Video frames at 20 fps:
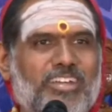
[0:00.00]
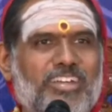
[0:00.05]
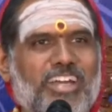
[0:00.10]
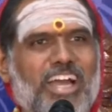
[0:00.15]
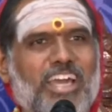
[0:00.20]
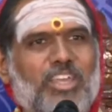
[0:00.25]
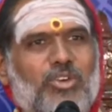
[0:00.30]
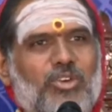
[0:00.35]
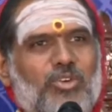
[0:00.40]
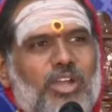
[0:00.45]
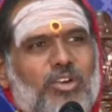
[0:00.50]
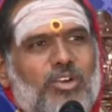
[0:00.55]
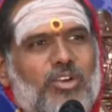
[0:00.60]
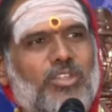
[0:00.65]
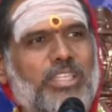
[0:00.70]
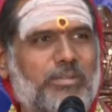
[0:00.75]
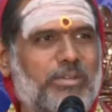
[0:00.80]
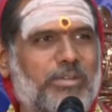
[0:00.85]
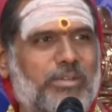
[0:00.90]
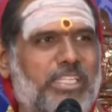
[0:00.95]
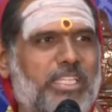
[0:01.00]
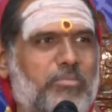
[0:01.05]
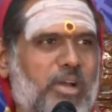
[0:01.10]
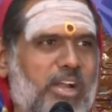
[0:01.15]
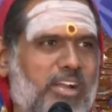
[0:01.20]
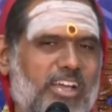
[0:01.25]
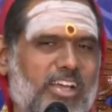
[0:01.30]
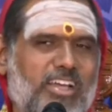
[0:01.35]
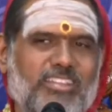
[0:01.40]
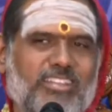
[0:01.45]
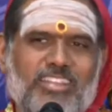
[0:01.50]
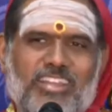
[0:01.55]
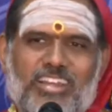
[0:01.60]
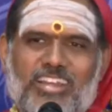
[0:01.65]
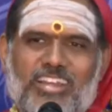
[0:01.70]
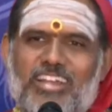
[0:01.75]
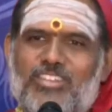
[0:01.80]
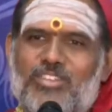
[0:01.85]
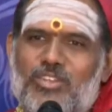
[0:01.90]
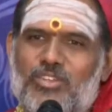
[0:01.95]
అని కూడా కొంతమంది
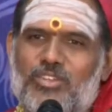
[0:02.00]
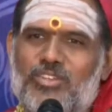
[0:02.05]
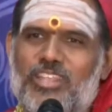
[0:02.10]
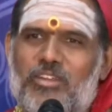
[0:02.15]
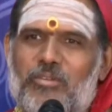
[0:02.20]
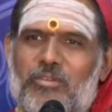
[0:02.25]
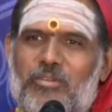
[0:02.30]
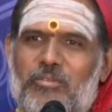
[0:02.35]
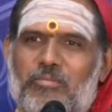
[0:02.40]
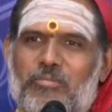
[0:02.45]
పాఠాంతరంగా చదువుతారు